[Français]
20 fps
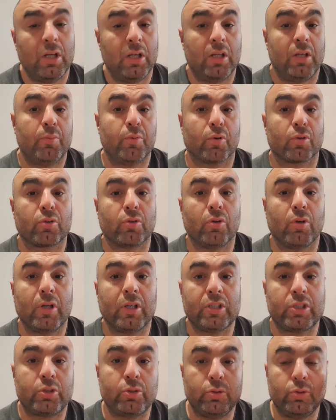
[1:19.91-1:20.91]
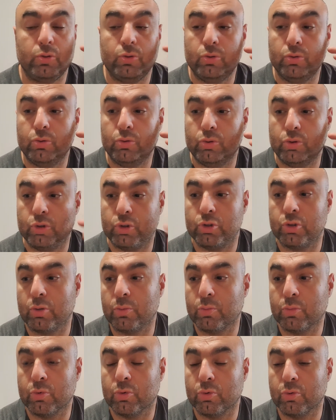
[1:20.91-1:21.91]
Et pourtant, là, je donne
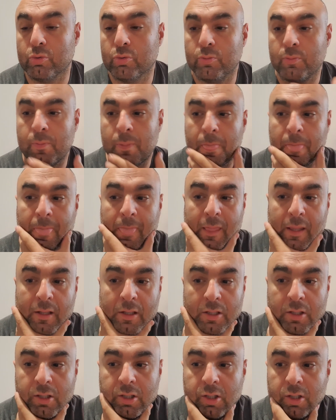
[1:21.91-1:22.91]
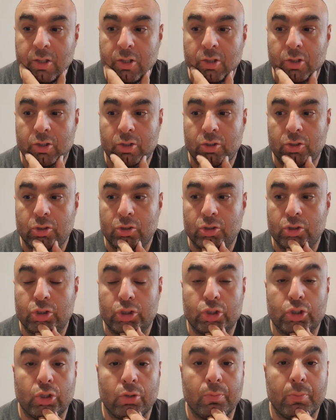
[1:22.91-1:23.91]
mon, je
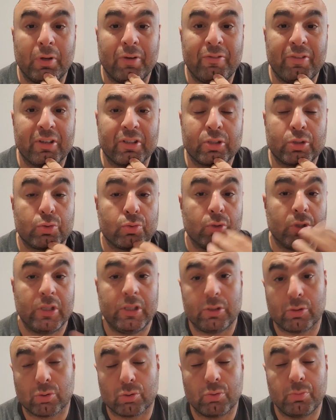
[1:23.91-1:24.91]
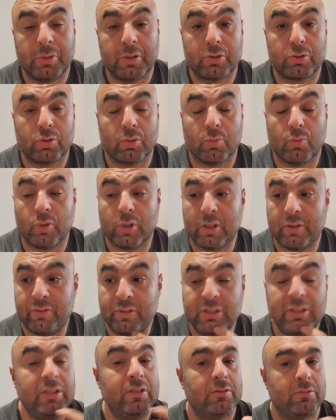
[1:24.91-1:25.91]
donne ma version et surtout bien sûr mon
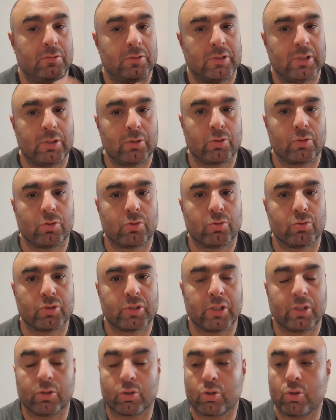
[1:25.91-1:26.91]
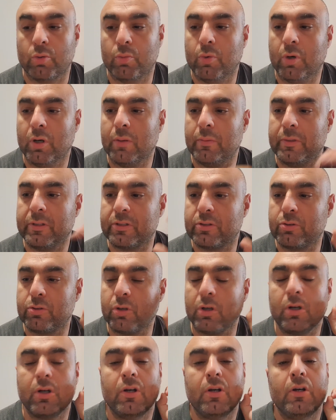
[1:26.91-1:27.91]
avis. Ça ne concerne que moi bien
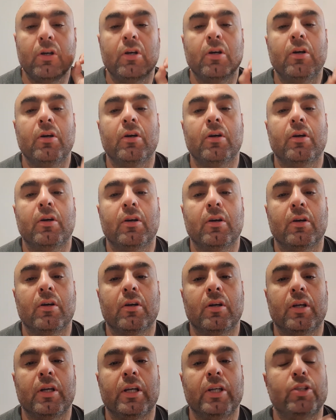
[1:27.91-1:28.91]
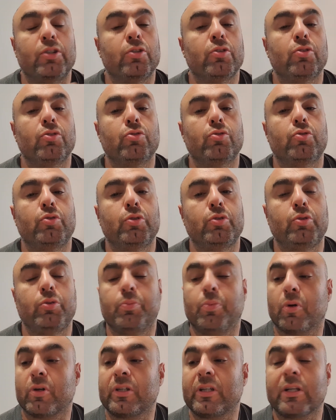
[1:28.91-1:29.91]
sûr. Et je ne suis
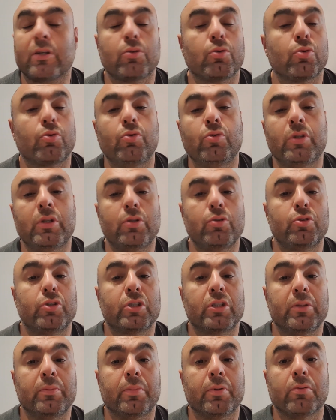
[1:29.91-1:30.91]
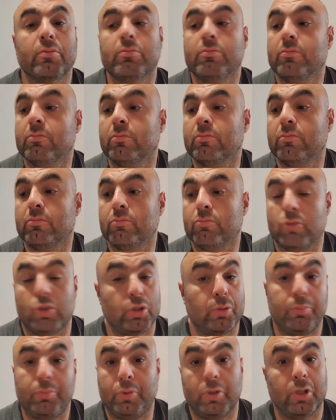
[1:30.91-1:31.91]
supporter d'aucune des deux équipes.
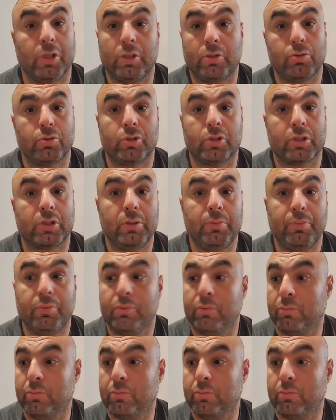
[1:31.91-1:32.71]
J'aime bien les deux équipes.